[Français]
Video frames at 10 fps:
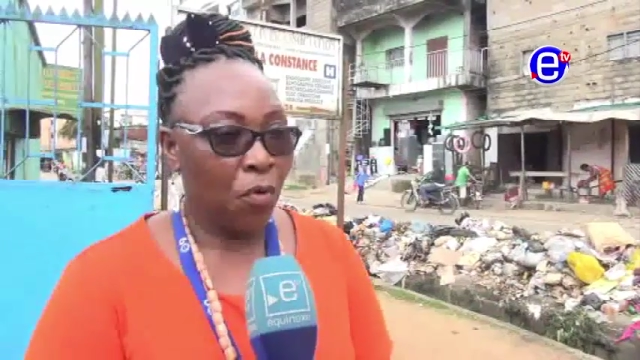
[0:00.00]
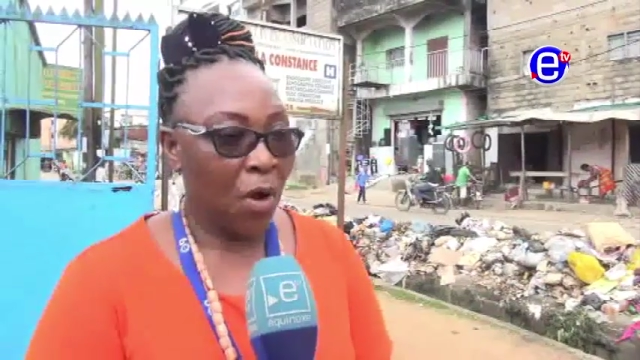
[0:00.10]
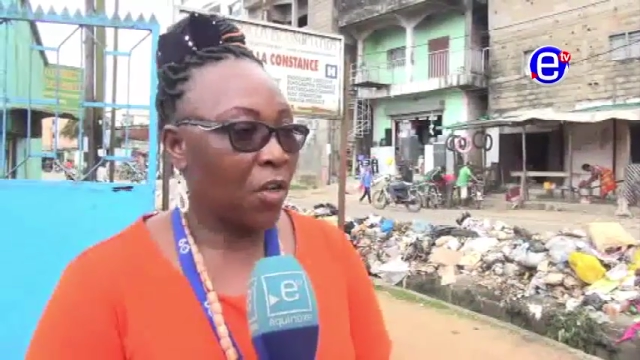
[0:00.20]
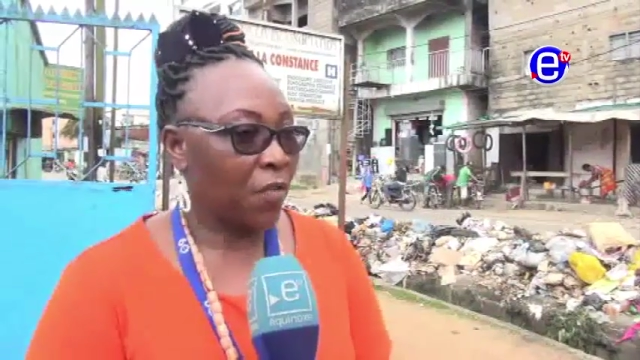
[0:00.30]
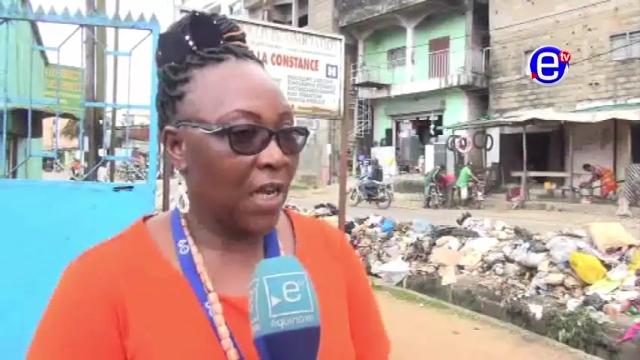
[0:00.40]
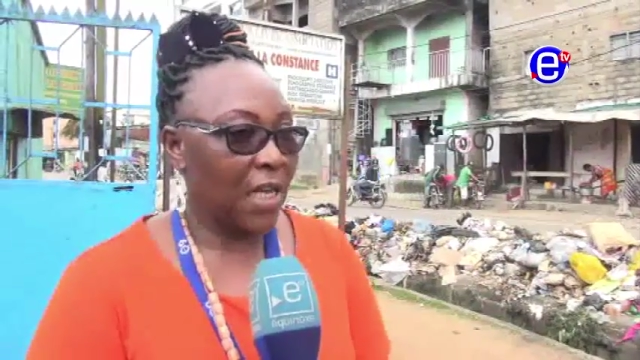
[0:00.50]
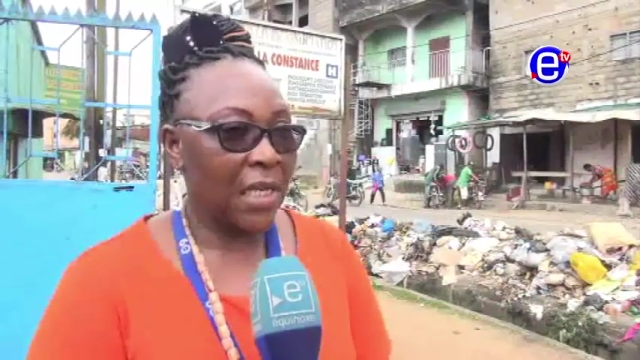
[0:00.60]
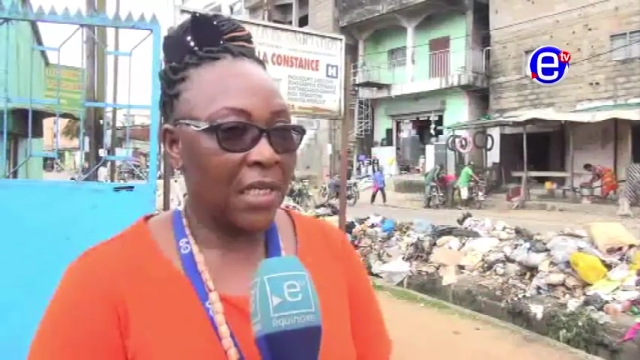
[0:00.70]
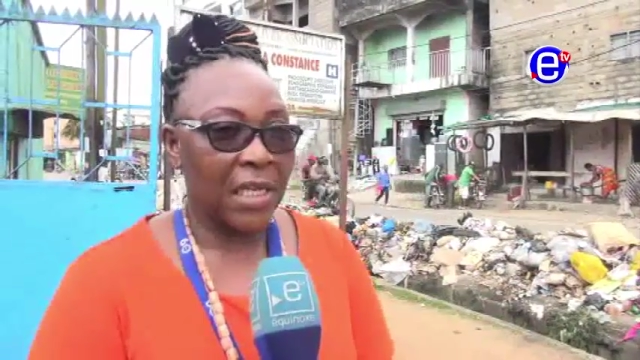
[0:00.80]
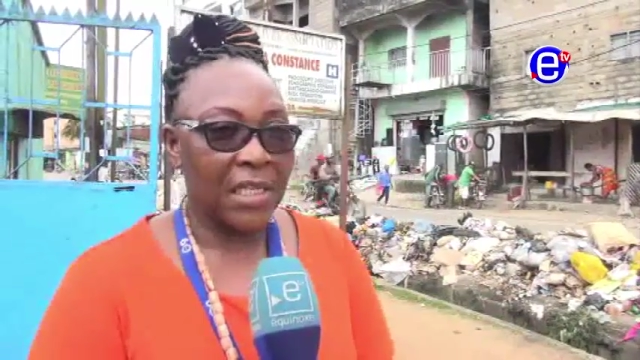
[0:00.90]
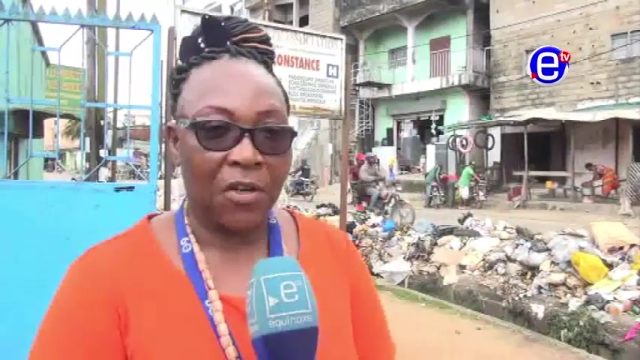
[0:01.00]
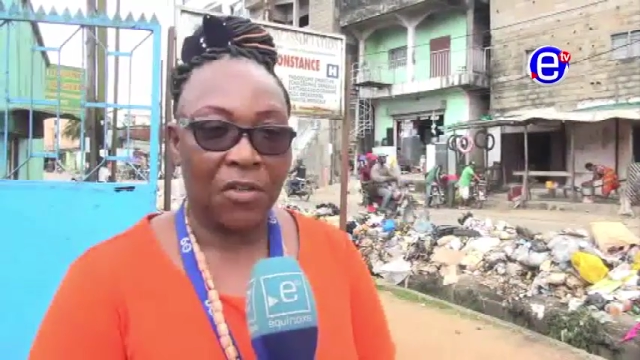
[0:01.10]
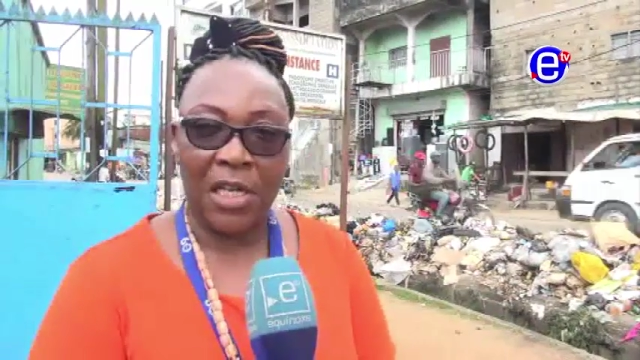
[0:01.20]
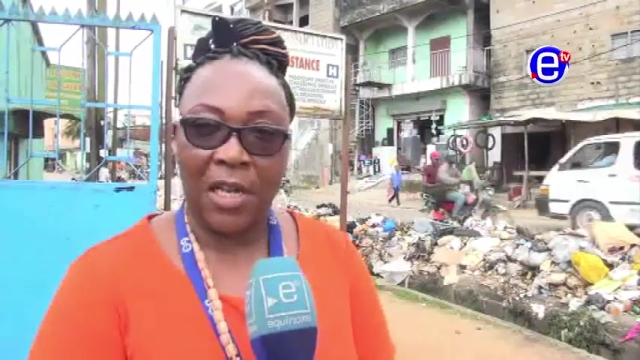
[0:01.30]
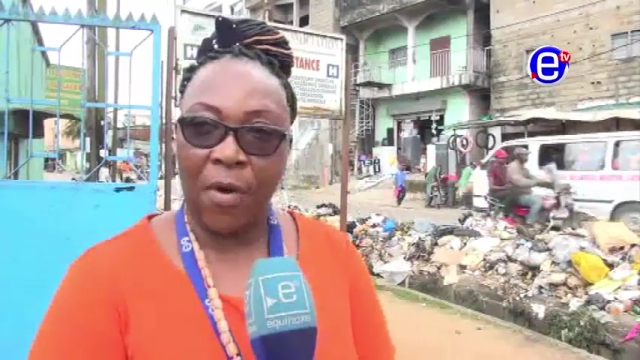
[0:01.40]
pour enlever les,
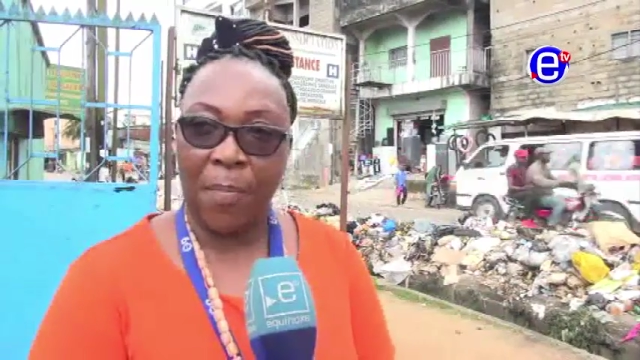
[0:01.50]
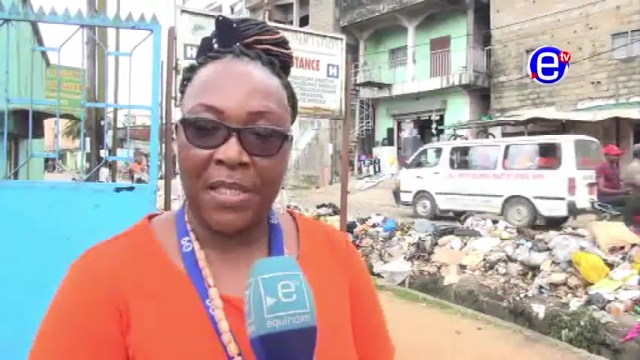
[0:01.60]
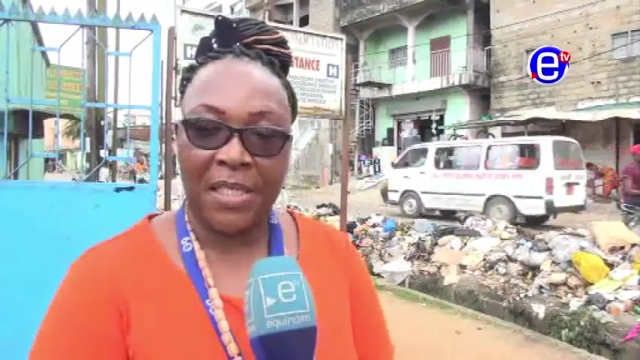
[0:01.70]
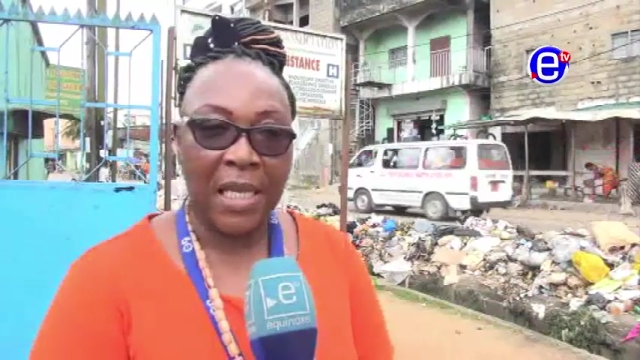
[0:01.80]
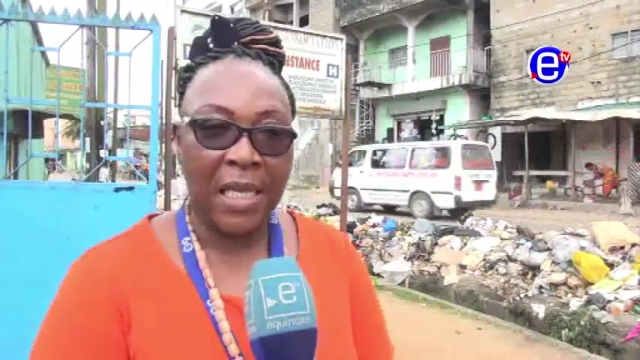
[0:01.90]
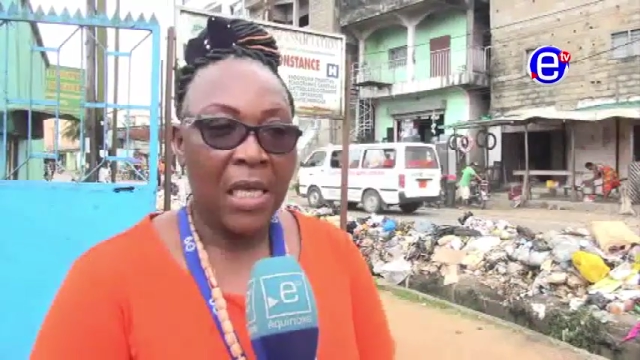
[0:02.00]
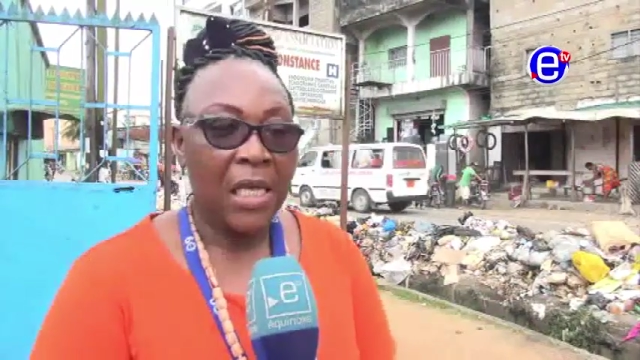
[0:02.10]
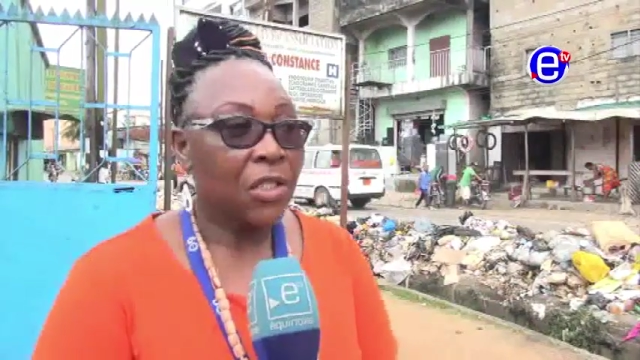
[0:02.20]
saletés de la fois passée.